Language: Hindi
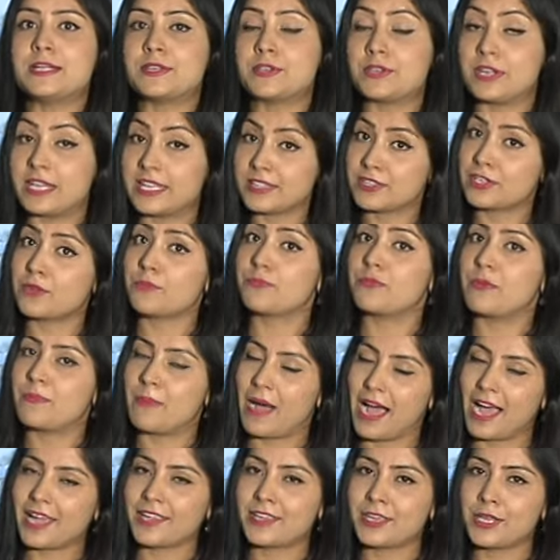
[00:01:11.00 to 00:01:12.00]
नेत्र
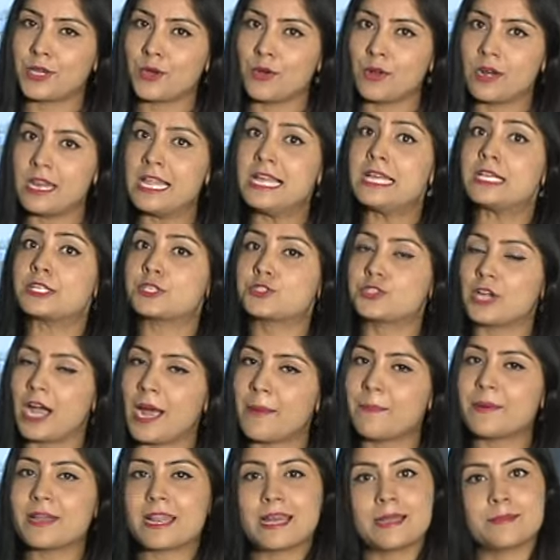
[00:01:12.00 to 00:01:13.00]
विभाग की ओर जहां
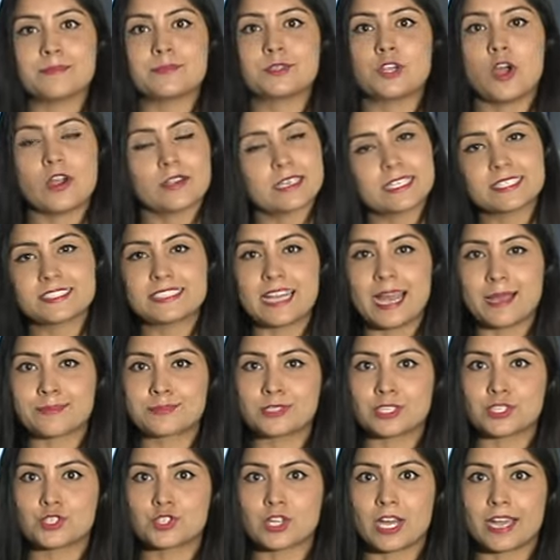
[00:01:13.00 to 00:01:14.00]
पर हम डॉक्टर साहब
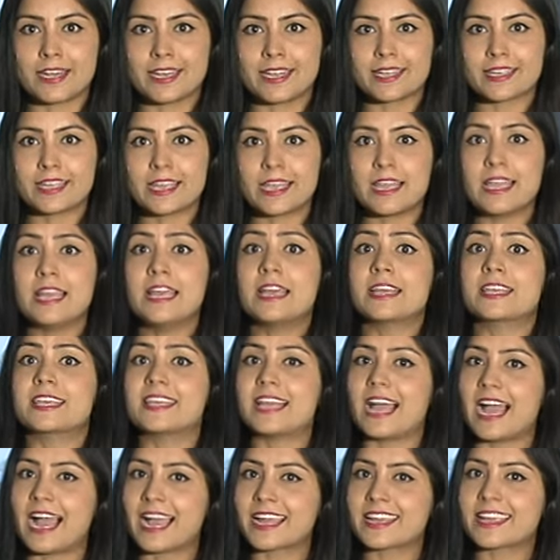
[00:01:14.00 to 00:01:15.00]
से जानेंगे कि
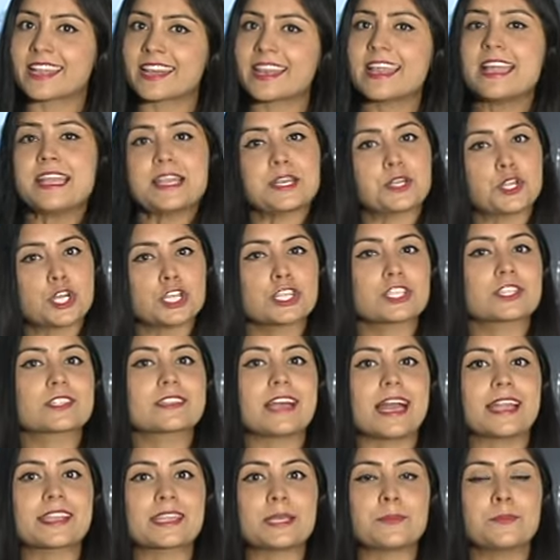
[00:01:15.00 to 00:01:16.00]
आखिर
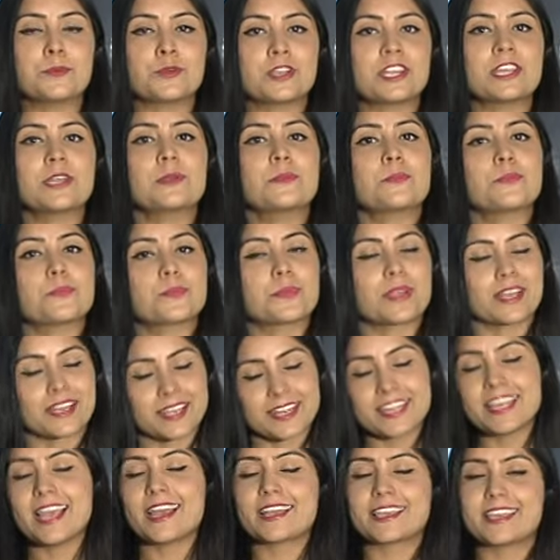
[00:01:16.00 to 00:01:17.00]
नेत्रदान की पूरी
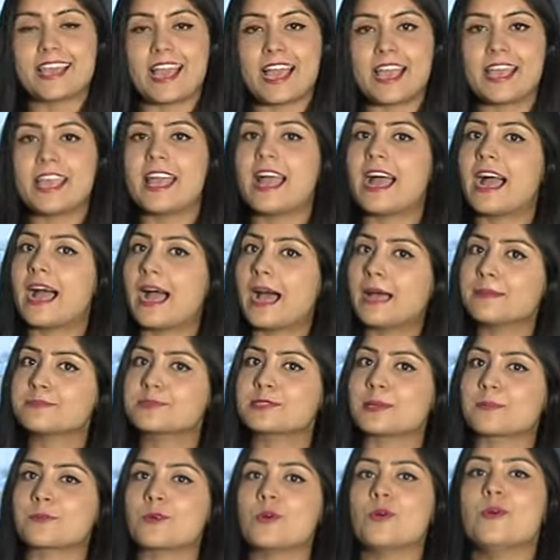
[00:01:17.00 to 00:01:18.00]
प्रक्रिया क्या है आप
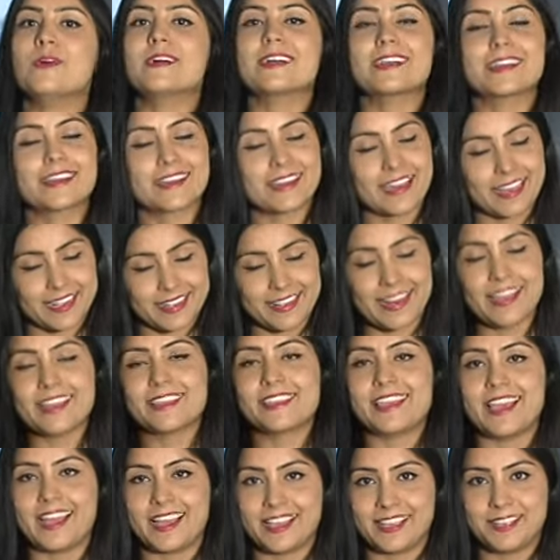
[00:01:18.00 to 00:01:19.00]
सबको करना
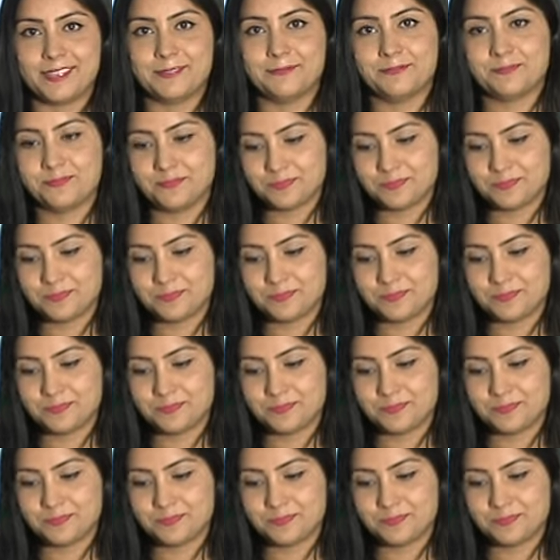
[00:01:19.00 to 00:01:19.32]
क्या है